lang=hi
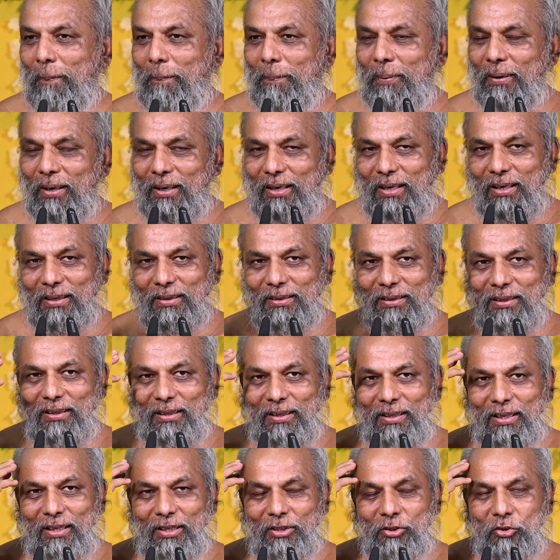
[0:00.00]

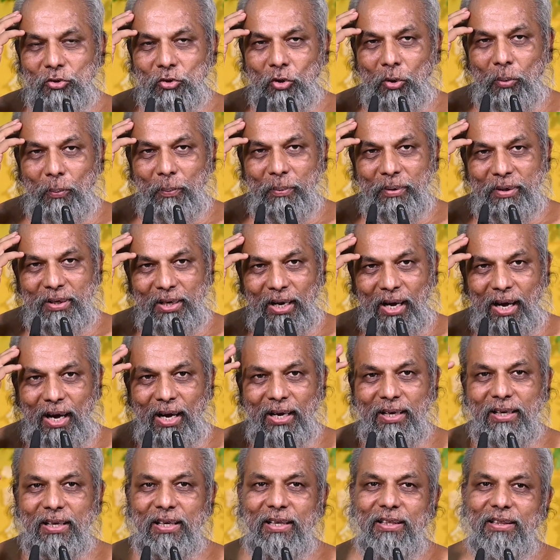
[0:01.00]
प्रकृति ने जो
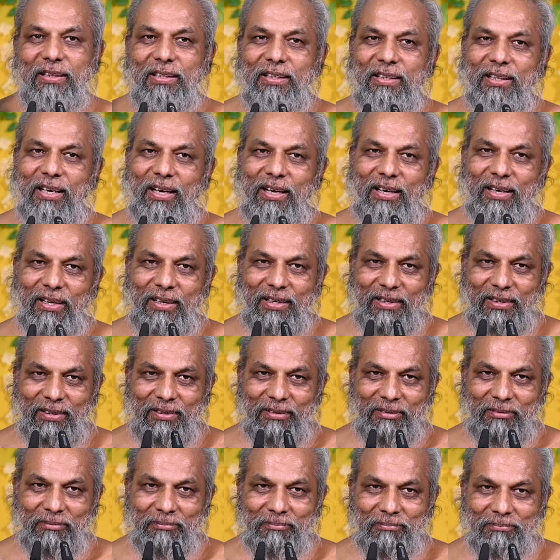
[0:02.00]
बिठा के दिया है
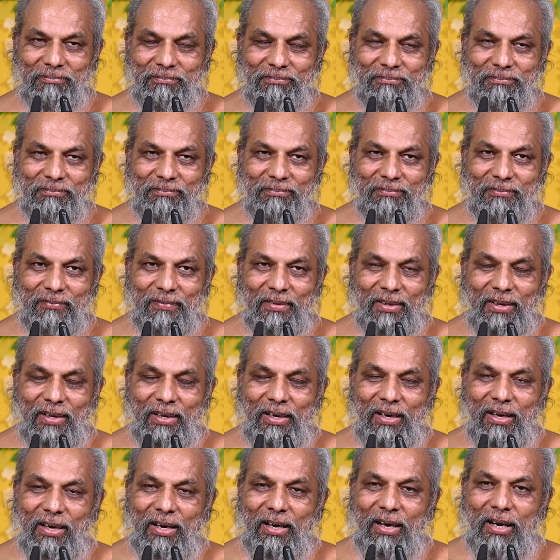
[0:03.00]

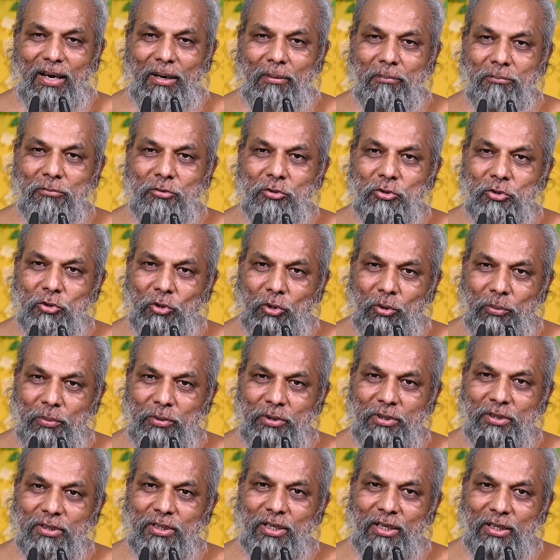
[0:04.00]
हम
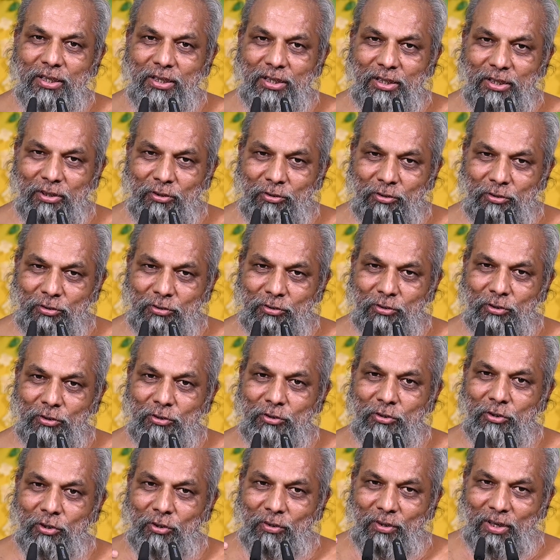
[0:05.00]
24 घंटे उसको
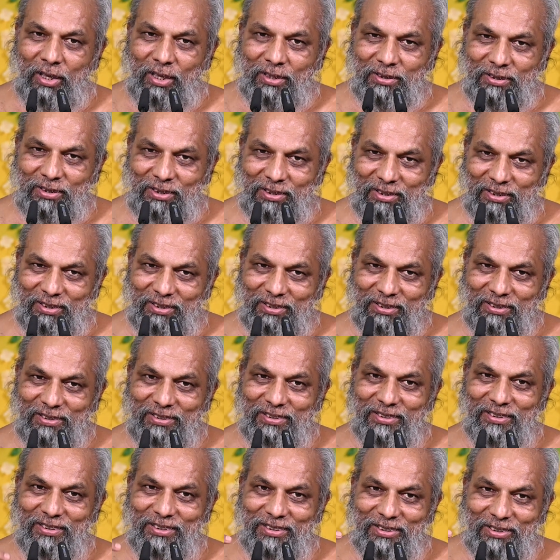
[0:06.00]
दौड़ाते
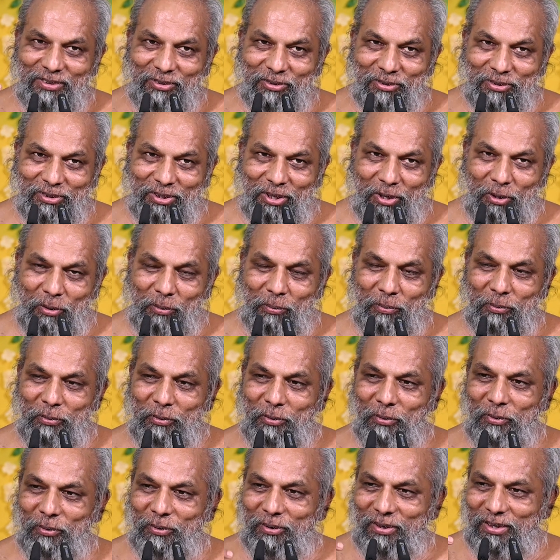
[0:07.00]
रहते हैं उसका
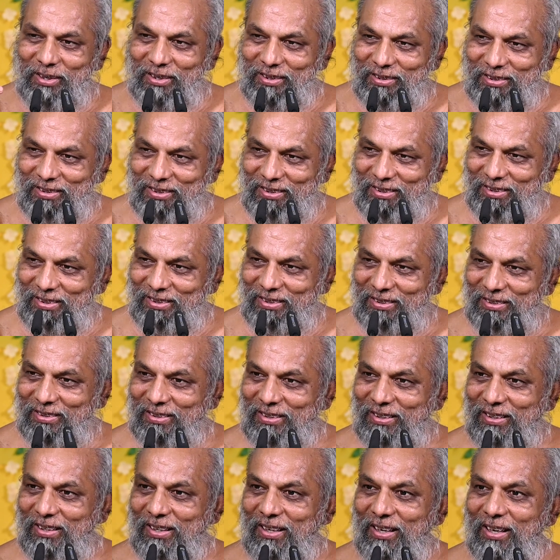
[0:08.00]
उपयोग करते
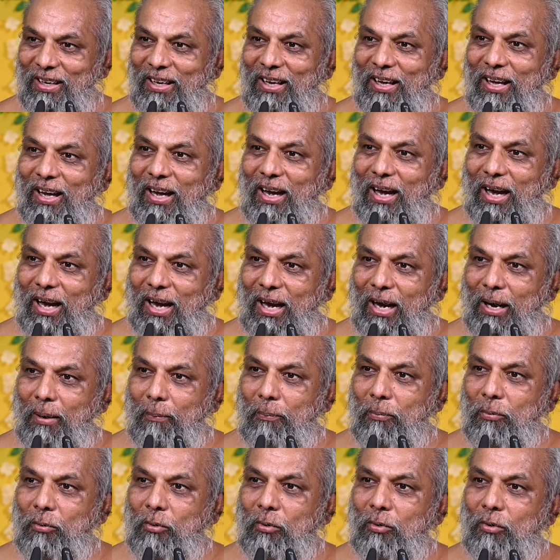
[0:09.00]
रहते हैं
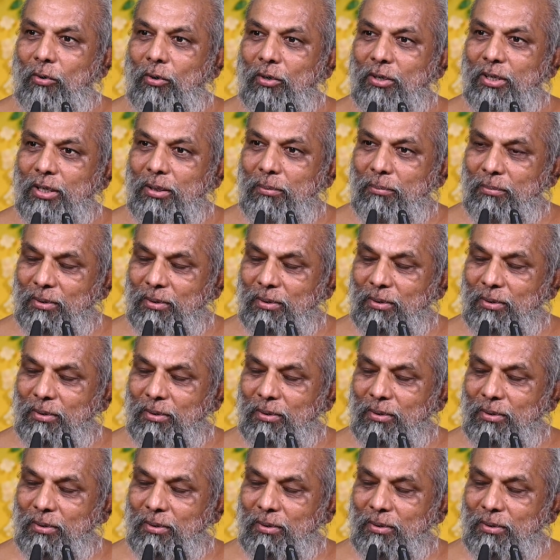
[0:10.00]
आप लोगों की